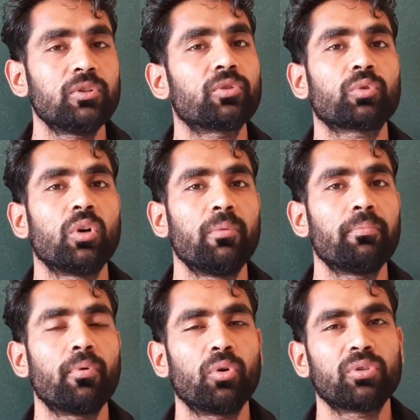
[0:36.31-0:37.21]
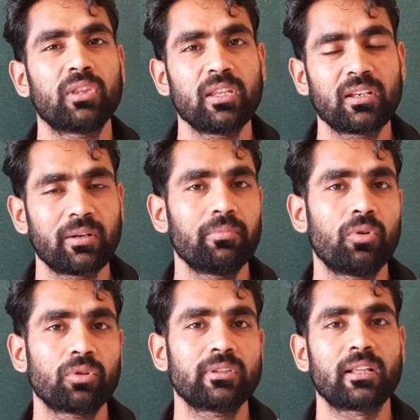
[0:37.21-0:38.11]
जिसको हम बहुत ही कम
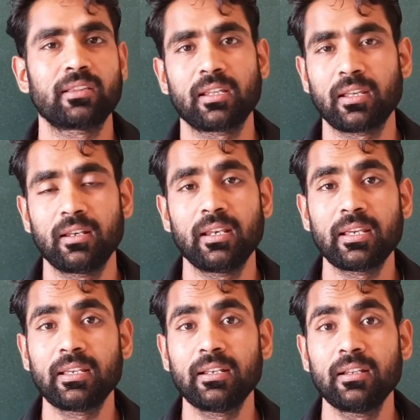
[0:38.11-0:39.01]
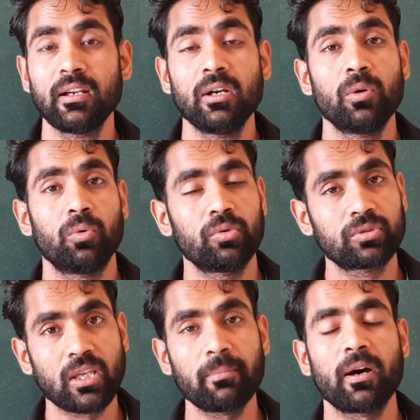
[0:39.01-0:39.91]
लोग जानते हैं लेकिन
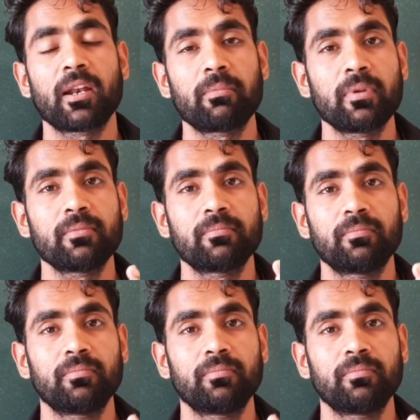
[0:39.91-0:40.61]
उसके बारे में